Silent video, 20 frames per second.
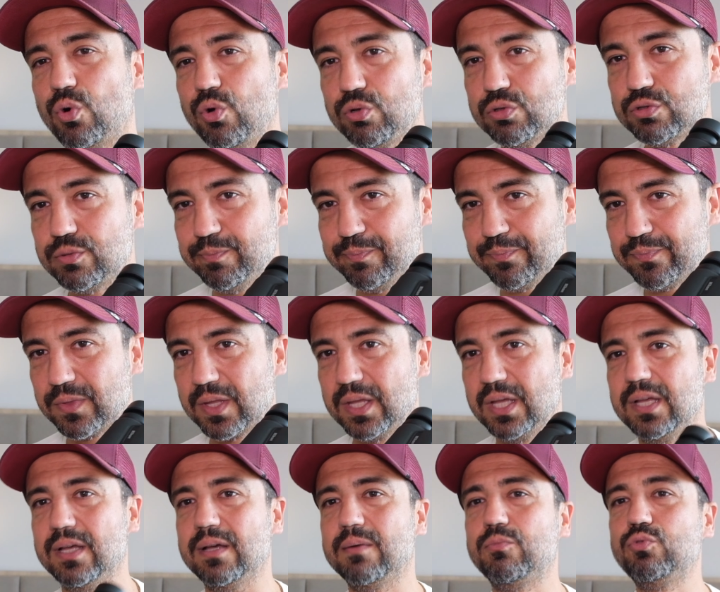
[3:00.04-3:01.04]
oldum
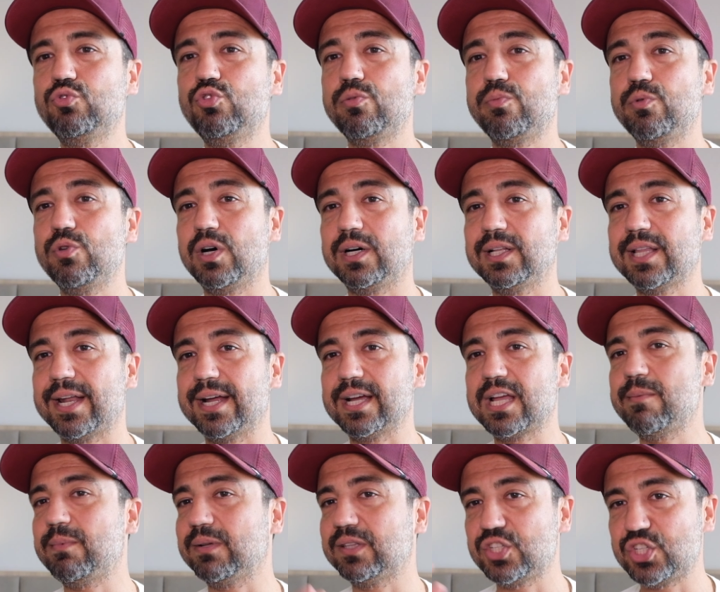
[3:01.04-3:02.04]
e, bu dürbünü
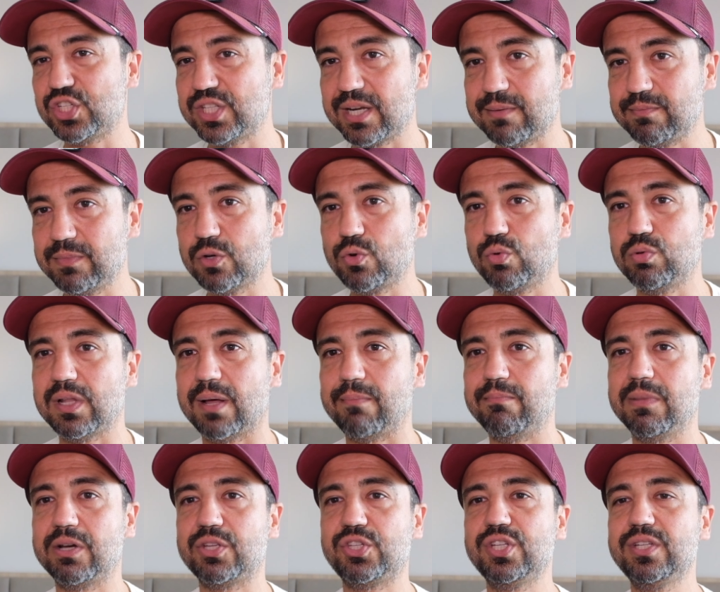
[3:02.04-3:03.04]
alarak hem atışlarımda
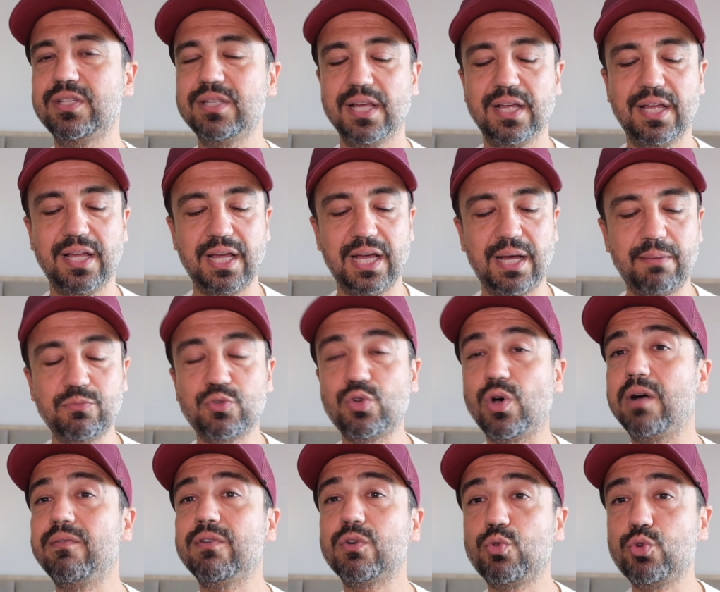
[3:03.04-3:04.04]
kullanmak için hem
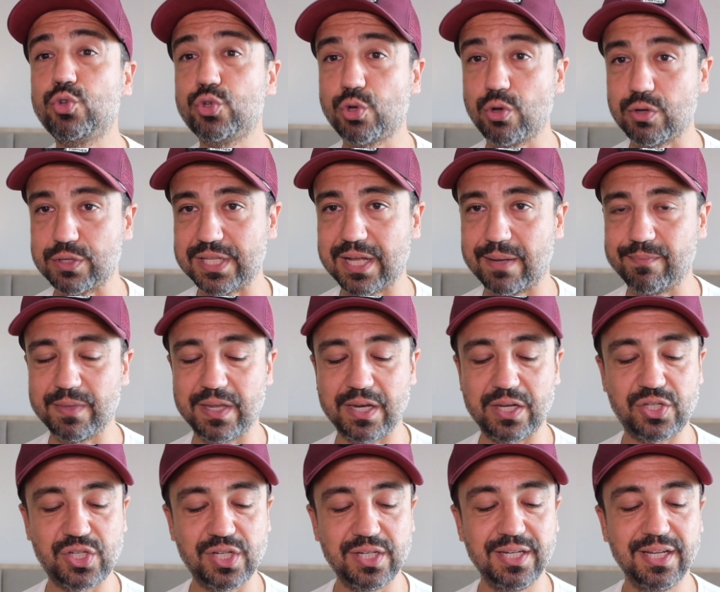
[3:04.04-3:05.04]
doğa ve kuş gözlemleri
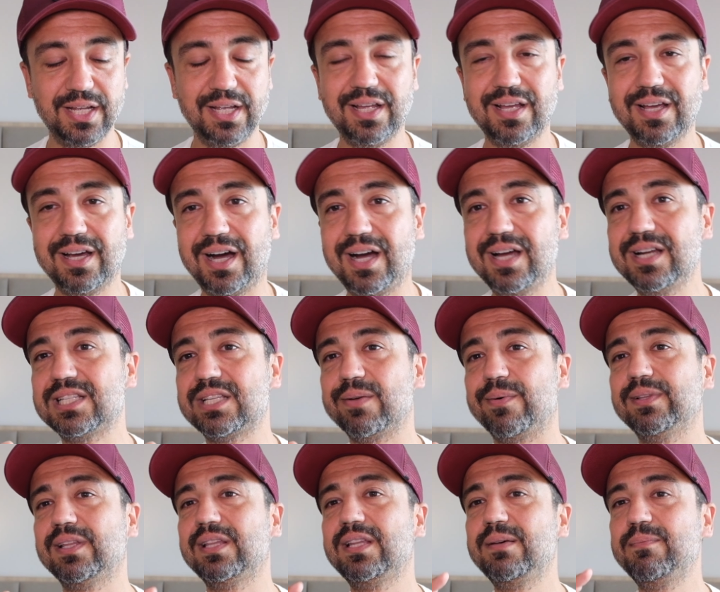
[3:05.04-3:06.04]
için aynı
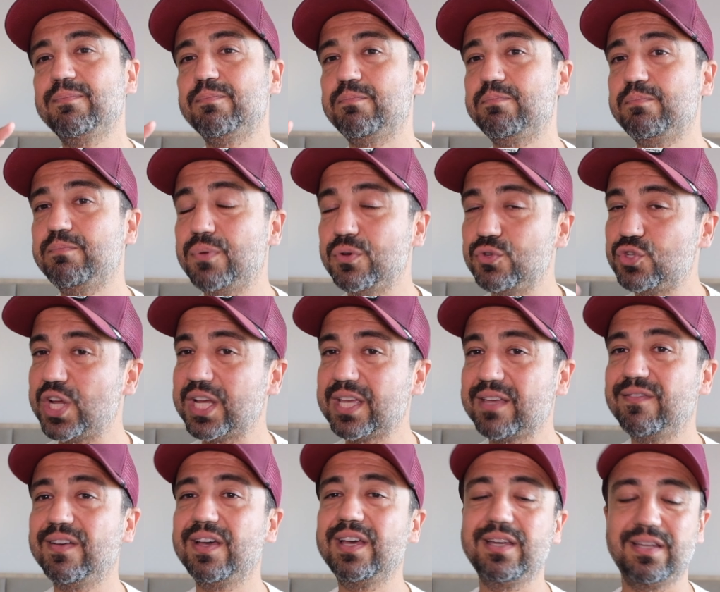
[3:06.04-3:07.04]
zamanda da
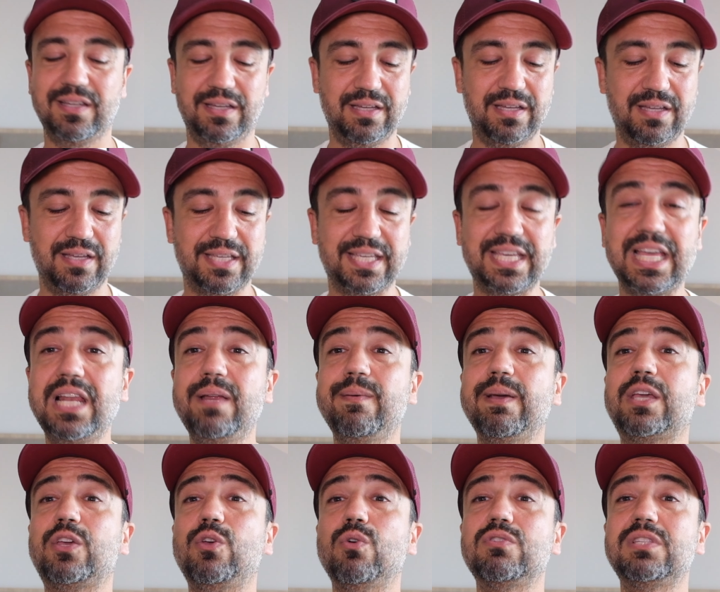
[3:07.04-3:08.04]
böcek ve e,
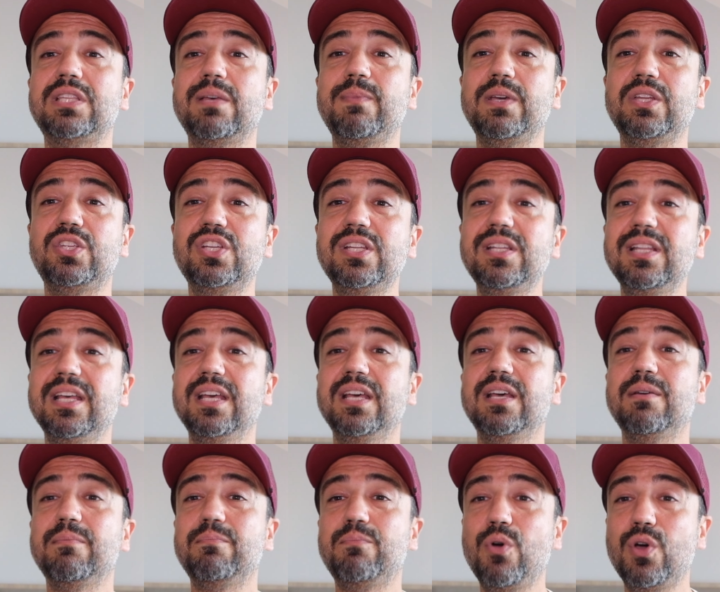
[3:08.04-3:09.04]
kelebek gözlemi için
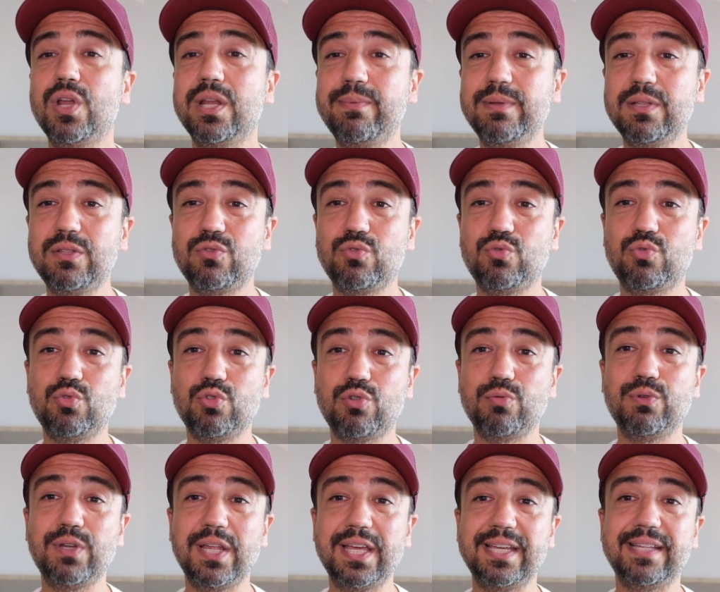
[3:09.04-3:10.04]
böyle bir
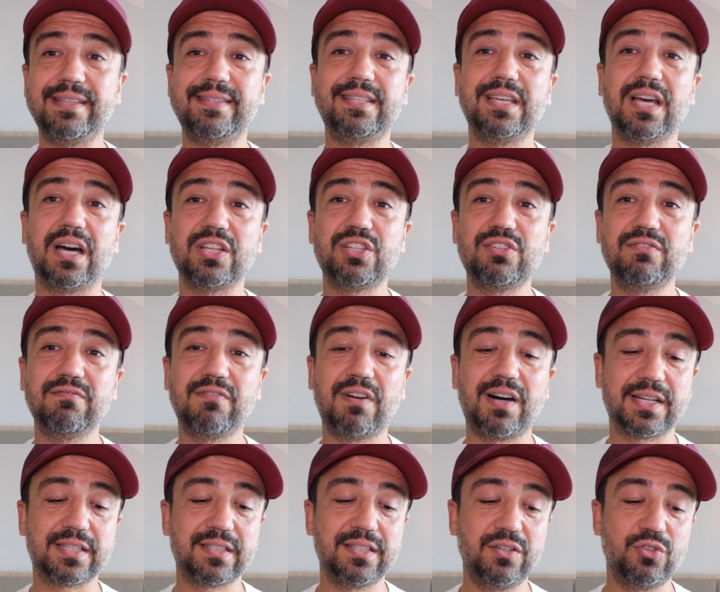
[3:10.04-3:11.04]
dürbüne ihtiyacım
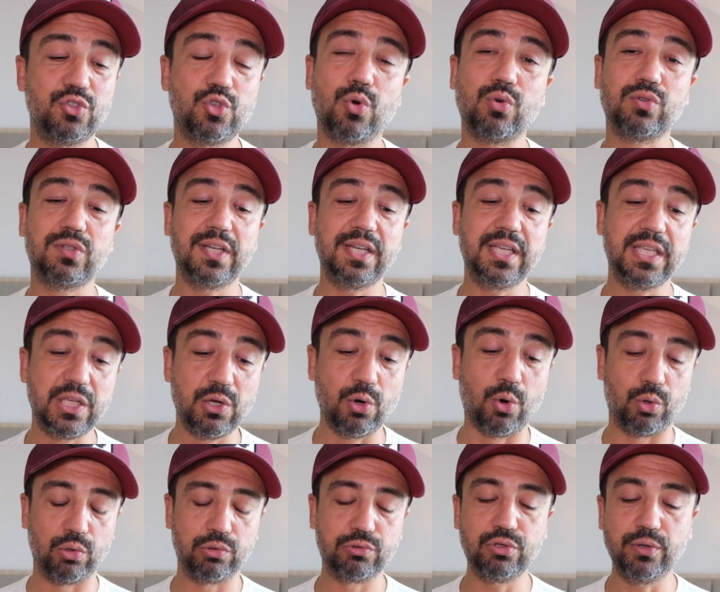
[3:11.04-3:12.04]
vardı. Çok da iyi
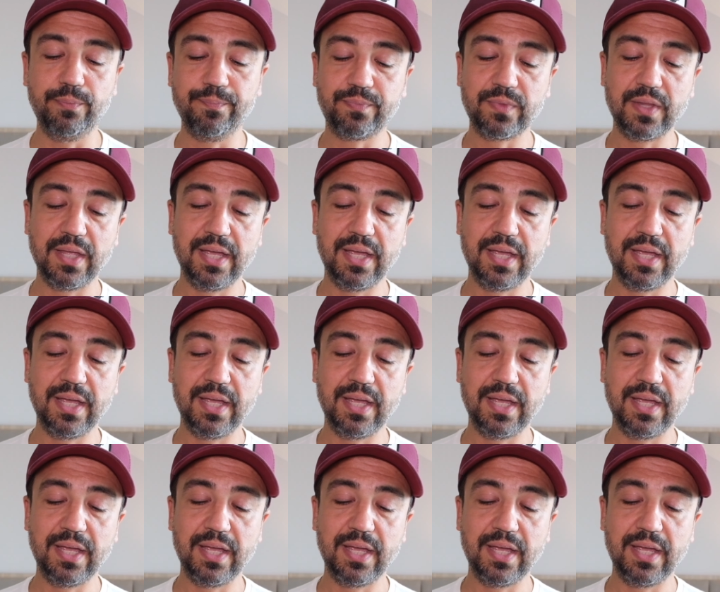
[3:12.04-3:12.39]
oldu.